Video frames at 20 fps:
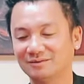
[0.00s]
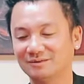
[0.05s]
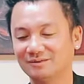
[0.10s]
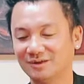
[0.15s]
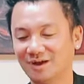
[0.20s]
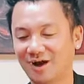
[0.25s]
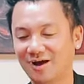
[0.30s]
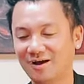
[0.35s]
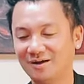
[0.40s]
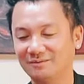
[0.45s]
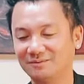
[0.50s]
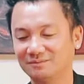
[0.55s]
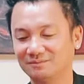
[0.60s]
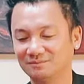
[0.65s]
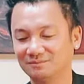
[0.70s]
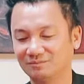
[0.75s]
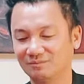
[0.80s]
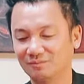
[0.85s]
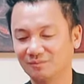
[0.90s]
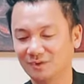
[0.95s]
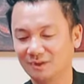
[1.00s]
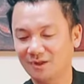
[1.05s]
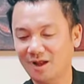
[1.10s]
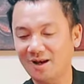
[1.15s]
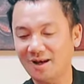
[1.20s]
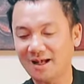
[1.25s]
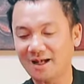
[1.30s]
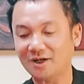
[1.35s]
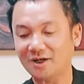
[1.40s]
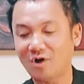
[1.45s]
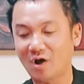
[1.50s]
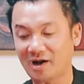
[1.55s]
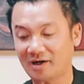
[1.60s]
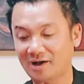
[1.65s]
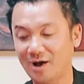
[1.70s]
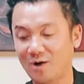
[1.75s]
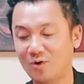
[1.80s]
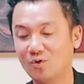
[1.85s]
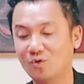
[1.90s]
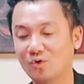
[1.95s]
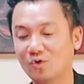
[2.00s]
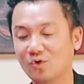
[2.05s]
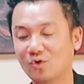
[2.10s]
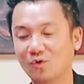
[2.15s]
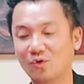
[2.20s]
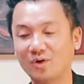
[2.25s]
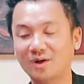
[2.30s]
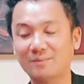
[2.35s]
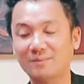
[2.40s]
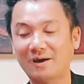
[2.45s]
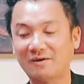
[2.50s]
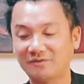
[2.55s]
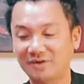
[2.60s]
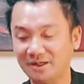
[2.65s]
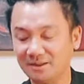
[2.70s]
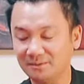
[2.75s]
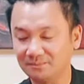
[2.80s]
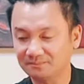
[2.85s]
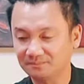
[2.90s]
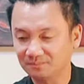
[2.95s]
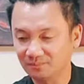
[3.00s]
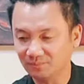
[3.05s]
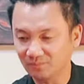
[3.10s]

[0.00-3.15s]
Đó, đó là cái đoạn đầu của cái bài viết.